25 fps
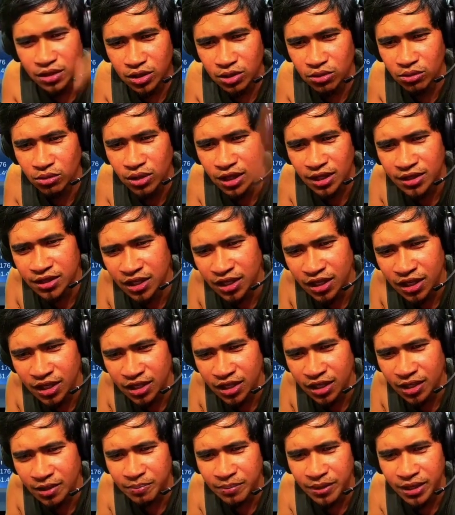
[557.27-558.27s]
Hindi tulad ni
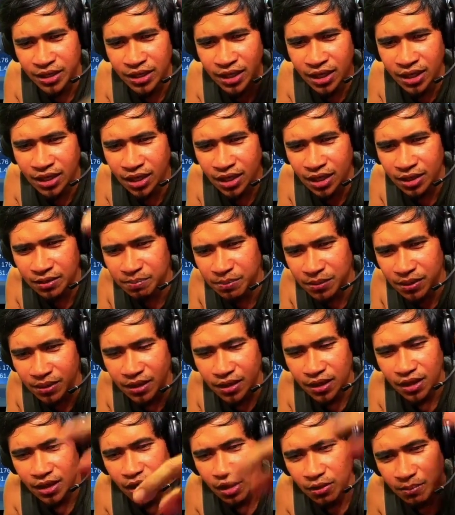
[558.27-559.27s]
Ricker, pre, na at
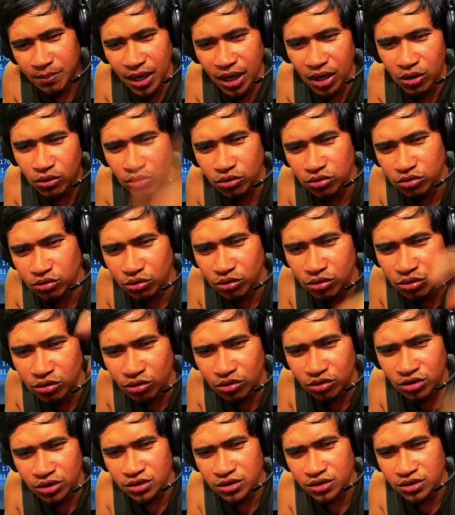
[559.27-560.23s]
mga auto-auto.